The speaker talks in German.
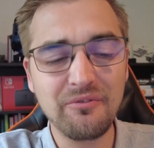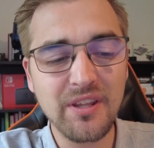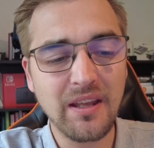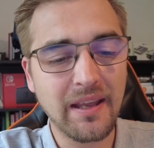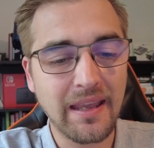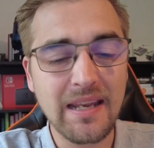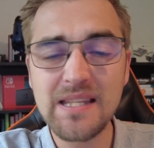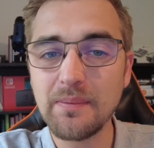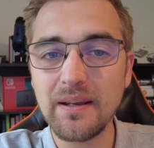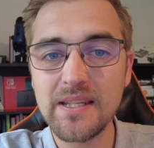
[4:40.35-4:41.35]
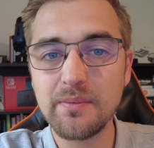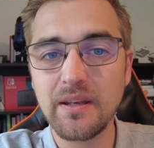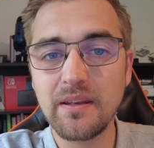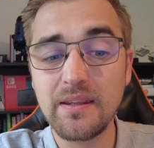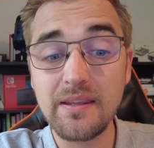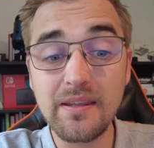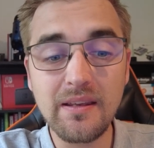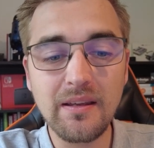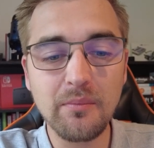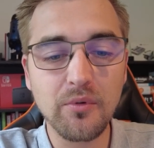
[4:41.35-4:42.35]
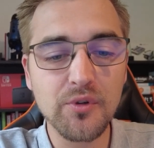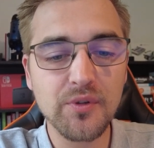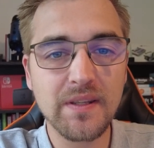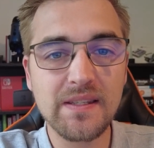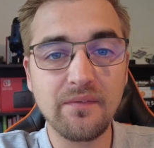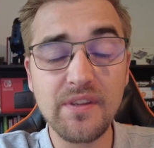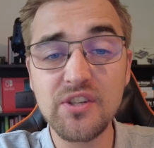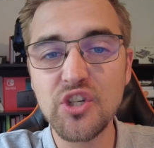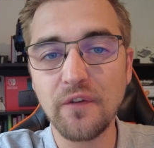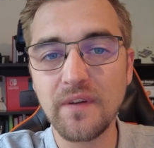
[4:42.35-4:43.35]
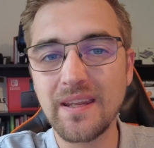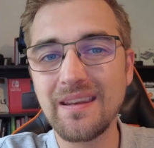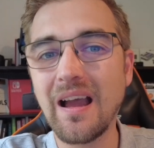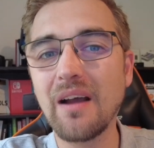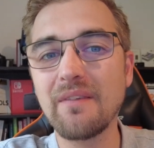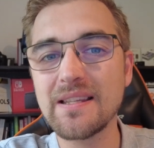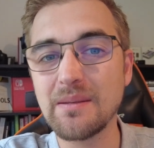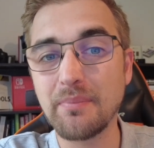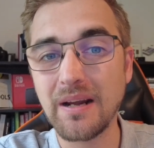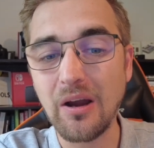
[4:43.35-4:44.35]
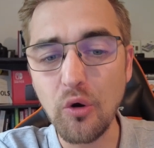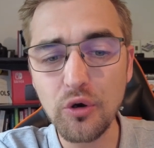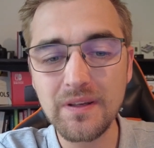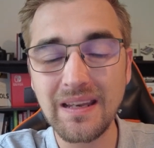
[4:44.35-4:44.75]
wir erkennen zwar an, dass man hier im Großen und Ganzen wissenschaftliche Nachweise braucht,